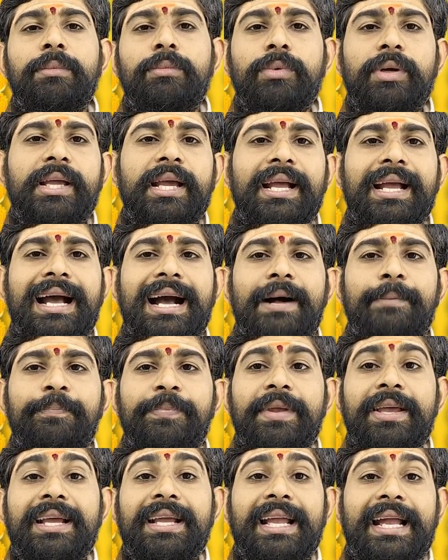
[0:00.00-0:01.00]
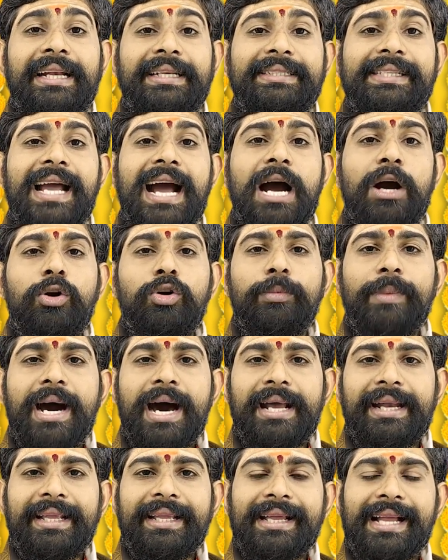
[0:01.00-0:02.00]
ముఖ్యంగా
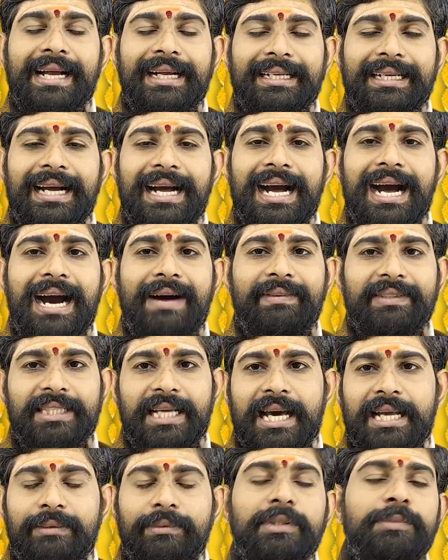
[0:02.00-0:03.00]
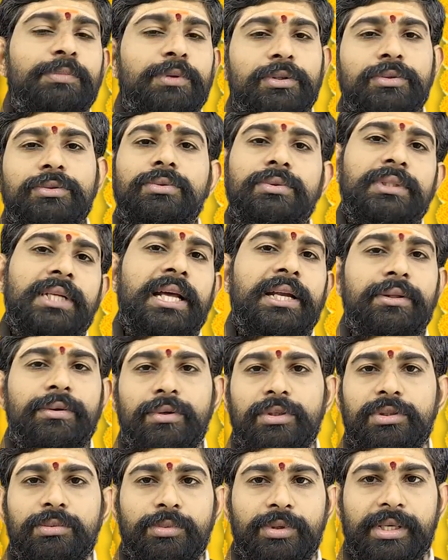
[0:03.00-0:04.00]
కన్యాకుమారి గంగా అవతారం అని పిలుస్తుంటారు
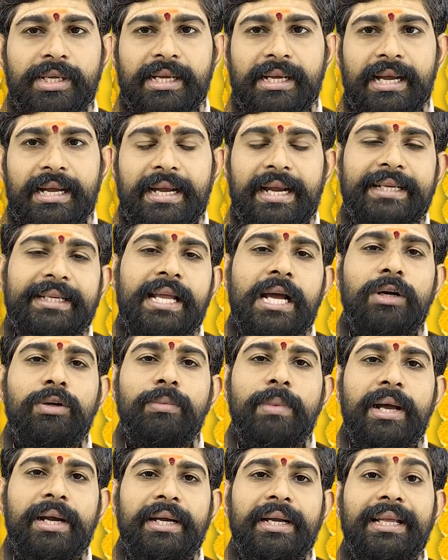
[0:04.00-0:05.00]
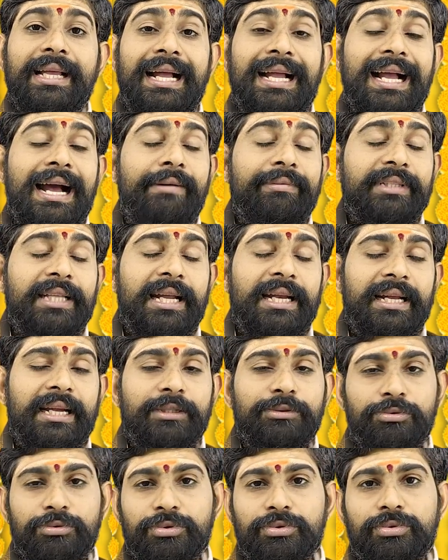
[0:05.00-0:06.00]
ఈరోజు ముఖ్యంగా కన్యాకుమారిని గంగా
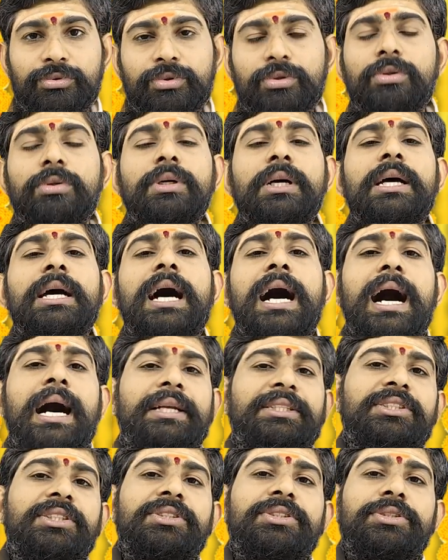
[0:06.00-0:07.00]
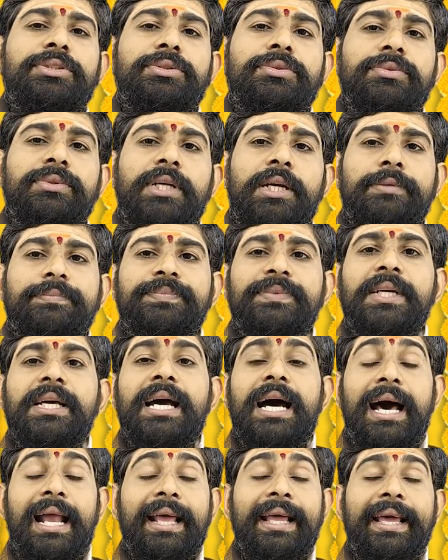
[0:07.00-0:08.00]
అవతారంగా చూసుకుంటూ అర్చన చేస్తుంటారు
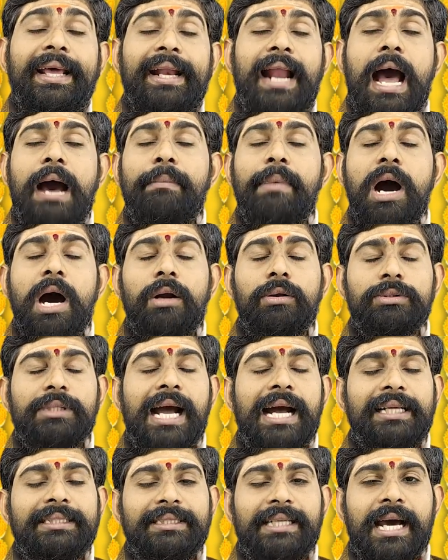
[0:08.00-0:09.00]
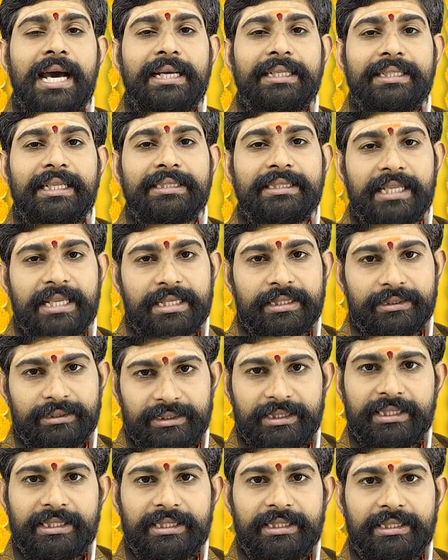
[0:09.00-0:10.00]
అలాగే రామానుజాచార్య
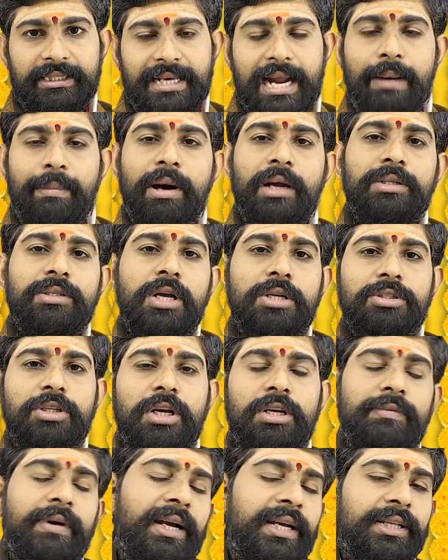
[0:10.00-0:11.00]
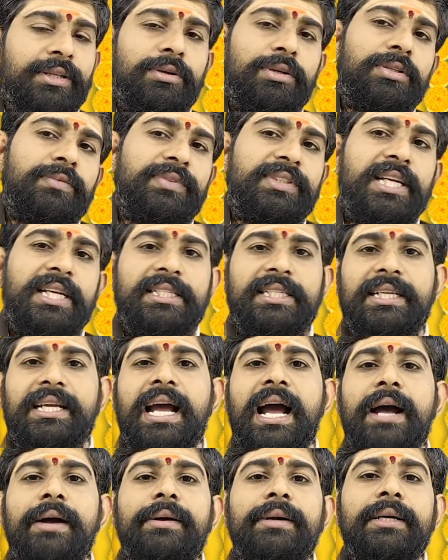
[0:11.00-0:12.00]
జయంతి రామానుజాచార్యుల వారిని ఈరోజు
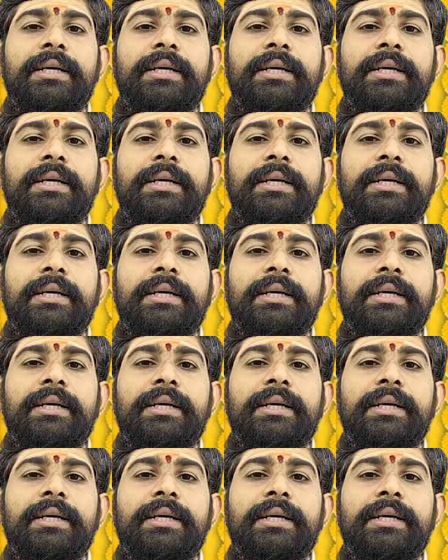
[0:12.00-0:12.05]
విశేషంగా